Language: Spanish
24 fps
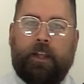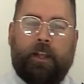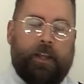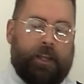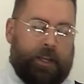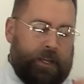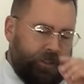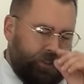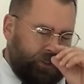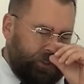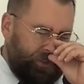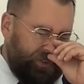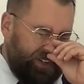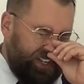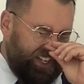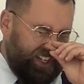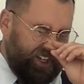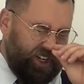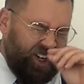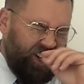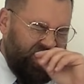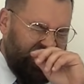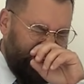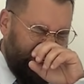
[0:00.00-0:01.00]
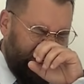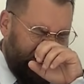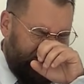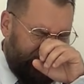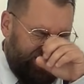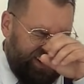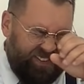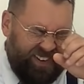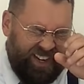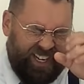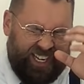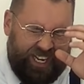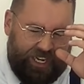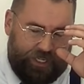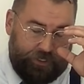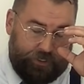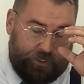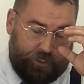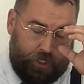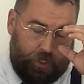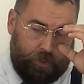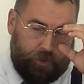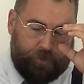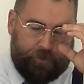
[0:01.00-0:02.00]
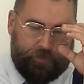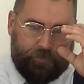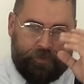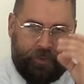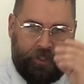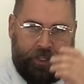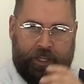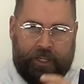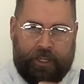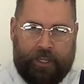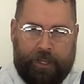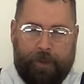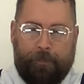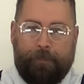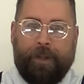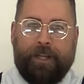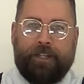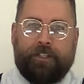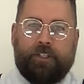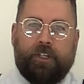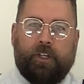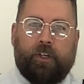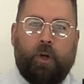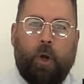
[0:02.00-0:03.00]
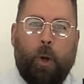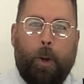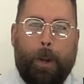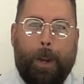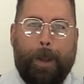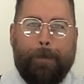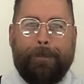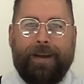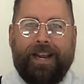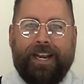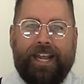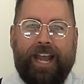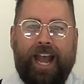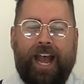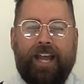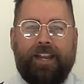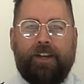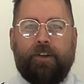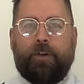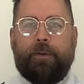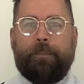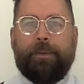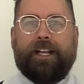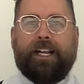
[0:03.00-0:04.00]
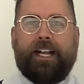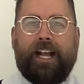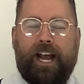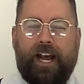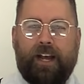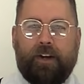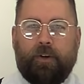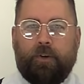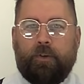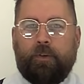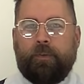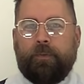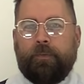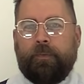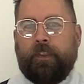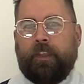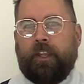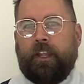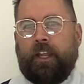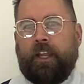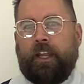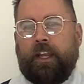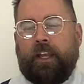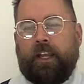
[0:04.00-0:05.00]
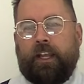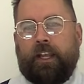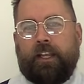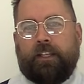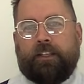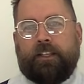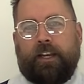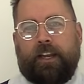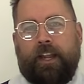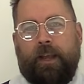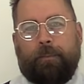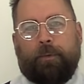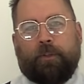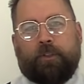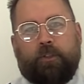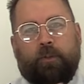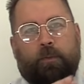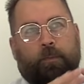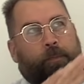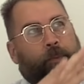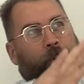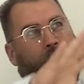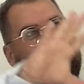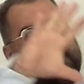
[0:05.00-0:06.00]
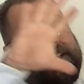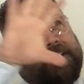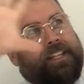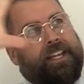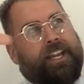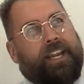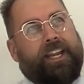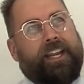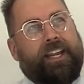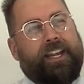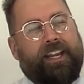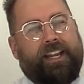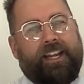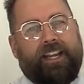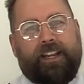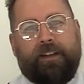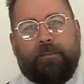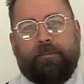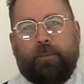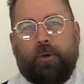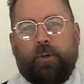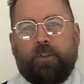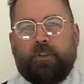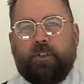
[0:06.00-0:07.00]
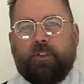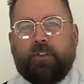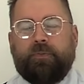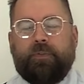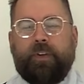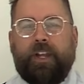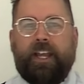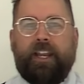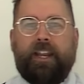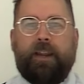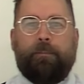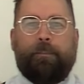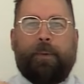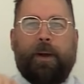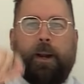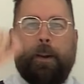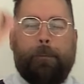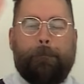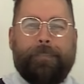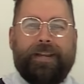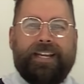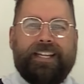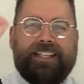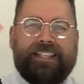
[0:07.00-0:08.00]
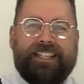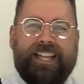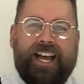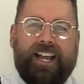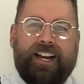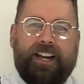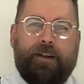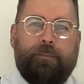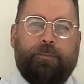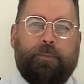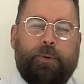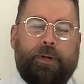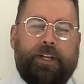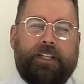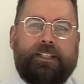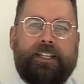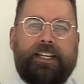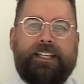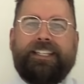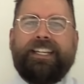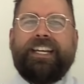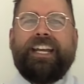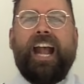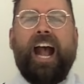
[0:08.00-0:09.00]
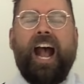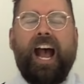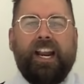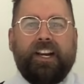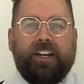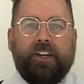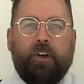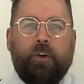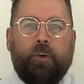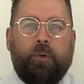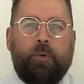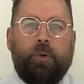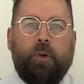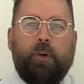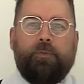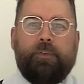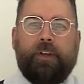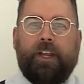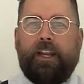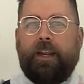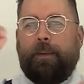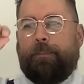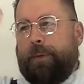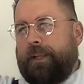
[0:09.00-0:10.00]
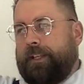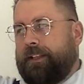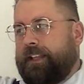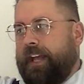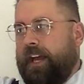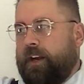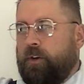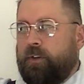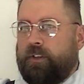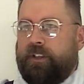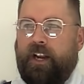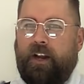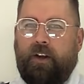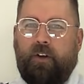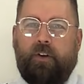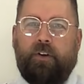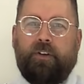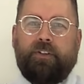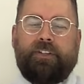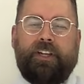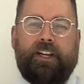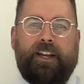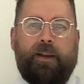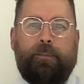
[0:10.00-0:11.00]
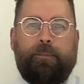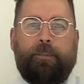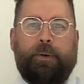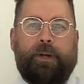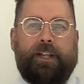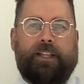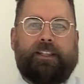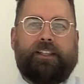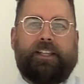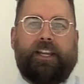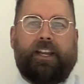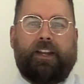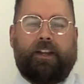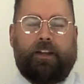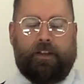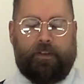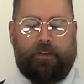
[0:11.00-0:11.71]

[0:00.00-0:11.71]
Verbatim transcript: Estuve yo en mi vacación en Pensacola manejando en mi carro y tenemos un puente y muchos vienen para pintar el puente. Diario uno viene a pintar otra cosa en el puente.